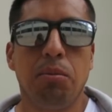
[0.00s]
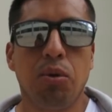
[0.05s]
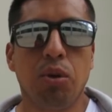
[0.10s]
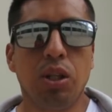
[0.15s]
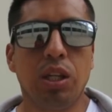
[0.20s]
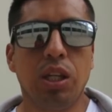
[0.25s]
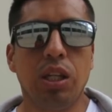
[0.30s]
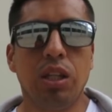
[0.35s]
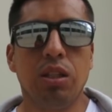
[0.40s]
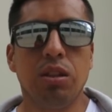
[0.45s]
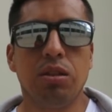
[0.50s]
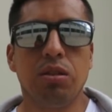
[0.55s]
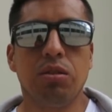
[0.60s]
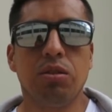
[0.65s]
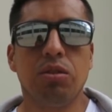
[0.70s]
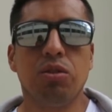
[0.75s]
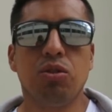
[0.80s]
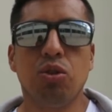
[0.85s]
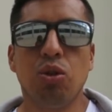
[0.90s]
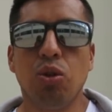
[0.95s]
porque
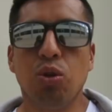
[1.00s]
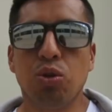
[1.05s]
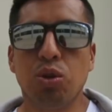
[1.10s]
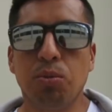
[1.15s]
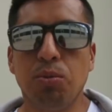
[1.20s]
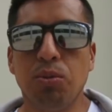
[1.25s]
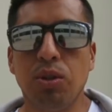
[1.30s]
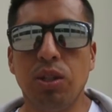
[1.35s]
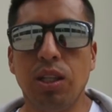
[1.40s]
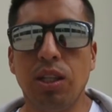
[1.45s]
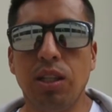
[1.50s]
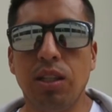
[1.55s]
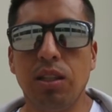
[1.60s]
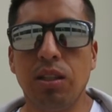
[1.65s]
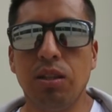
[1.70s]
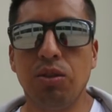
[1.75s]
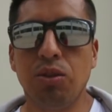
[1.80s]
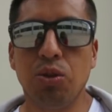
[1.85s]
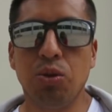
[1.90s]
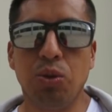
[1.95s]
todos somos de,
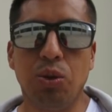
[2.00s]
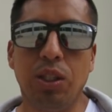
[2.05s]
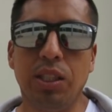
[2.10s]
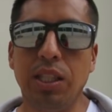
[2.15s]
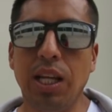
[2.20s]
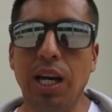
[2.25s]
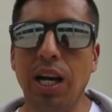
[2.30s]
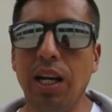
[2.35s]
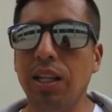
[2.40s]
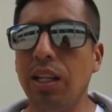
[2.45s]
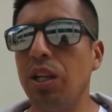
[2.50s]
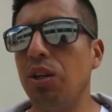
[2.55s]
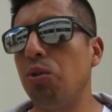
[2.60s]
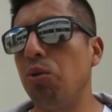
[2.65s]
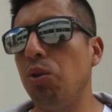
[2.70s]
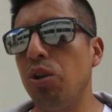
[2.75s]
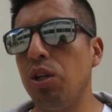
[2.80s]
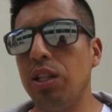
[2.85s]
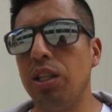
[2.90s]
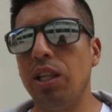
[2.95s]
yo soy de Tacna y
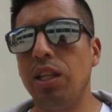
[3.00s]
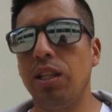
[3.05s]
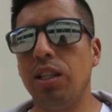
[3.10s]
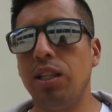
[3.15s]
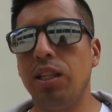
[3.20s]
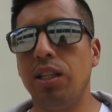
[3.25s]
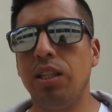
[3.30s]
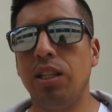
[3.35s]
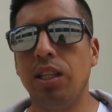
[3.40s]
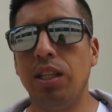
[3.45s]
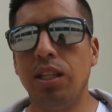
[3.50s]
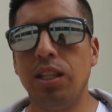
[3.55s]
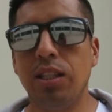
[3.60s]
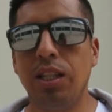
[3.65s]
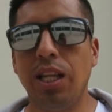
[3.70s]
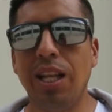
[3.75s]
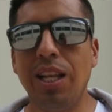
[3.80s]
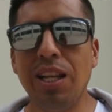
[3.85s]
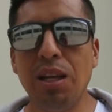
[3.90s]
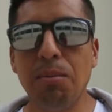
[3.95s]
jugadores de,
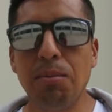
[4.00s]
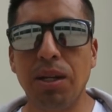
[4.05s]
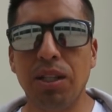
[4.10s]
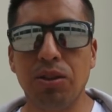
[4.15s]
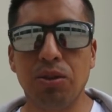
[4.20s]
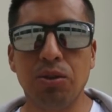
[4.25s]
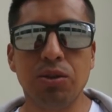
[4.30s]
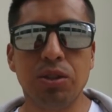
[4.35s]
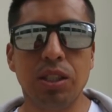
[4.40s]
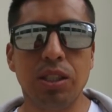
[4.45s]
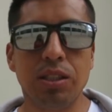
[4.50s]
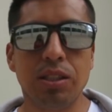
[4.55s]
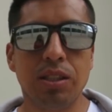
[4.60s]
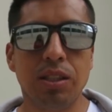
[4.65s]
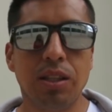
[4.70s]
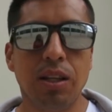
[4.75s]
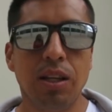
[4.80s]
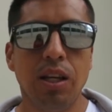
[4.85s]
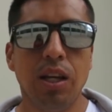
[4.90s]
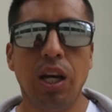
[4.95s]
de, Lima,
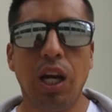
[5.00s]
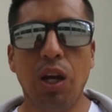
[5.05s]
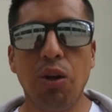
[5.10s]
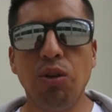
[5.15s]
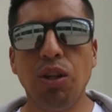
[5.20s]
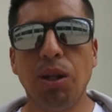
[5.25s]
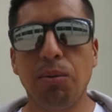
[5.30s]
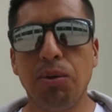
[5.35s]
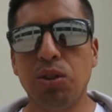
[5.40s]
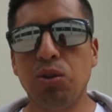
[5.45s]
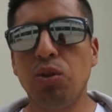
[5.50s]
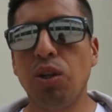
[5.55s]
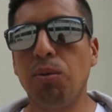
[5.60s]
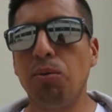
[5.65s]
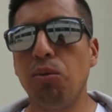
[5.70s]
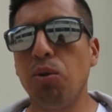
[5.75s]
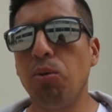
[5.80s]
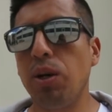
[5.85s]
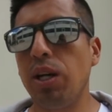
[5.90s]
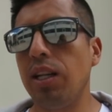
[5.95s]
entonces hay una mistura
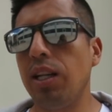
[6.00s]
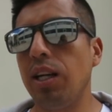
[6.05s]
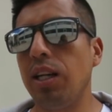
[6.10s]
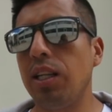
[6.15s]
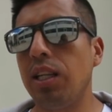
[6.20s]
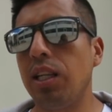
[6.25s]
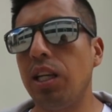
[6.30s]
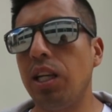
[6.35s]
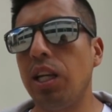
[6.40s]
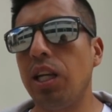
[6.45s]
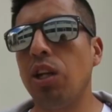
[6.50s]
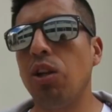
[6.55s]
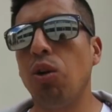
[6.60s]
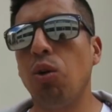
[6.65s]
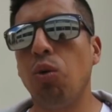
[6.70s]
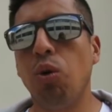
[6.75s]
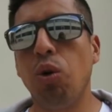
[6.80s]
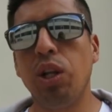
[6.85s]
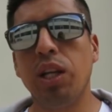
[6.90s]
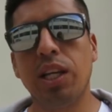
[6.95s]
muy buena y
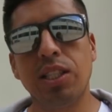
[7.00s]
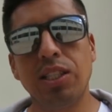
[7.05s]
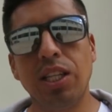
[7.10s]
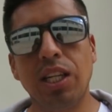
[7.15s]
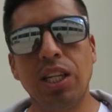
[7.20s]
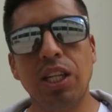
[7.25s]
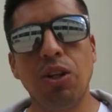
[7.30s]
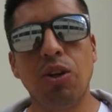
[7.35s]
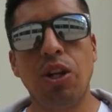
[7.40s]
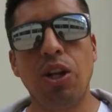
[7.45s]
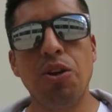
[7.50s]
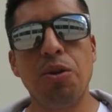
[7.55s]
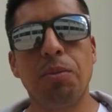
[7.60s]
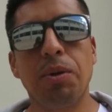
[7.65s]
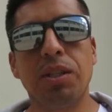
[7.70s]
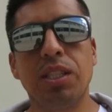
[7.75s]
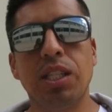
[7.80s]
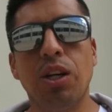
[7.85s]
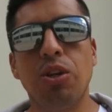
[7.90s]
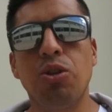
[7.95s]
los jugadores que se han ido el año
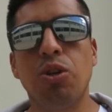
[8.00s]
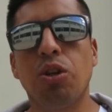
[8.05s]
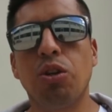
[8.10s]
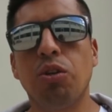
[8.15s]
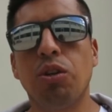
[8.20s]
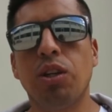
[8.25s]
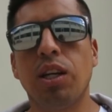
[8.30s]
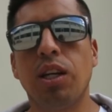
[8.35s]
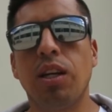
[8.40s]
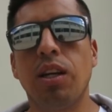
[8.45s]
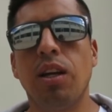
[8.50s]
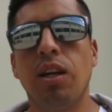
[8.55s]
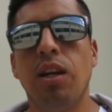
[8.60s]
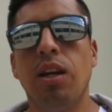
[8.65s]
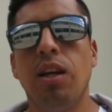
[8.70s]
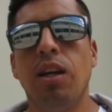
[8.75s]
pasado yo creo que